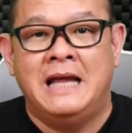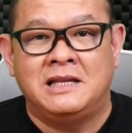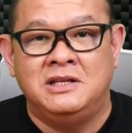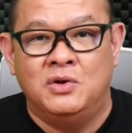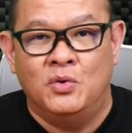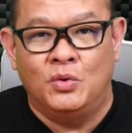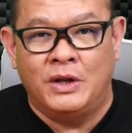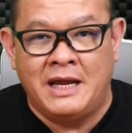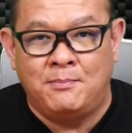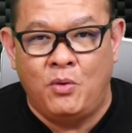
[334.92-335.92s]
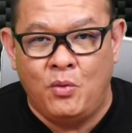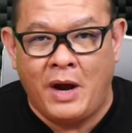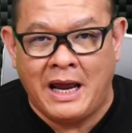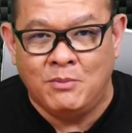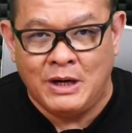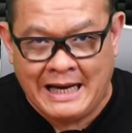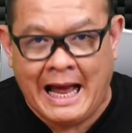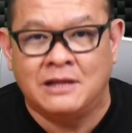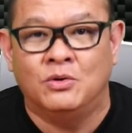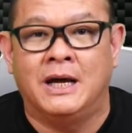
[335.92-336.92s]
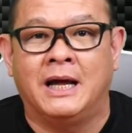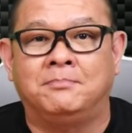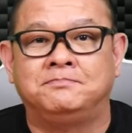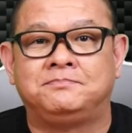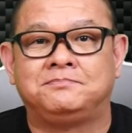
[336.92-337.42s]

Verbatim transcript: ยังอยู่ในผู้ให้บริการอยู่เลยครับ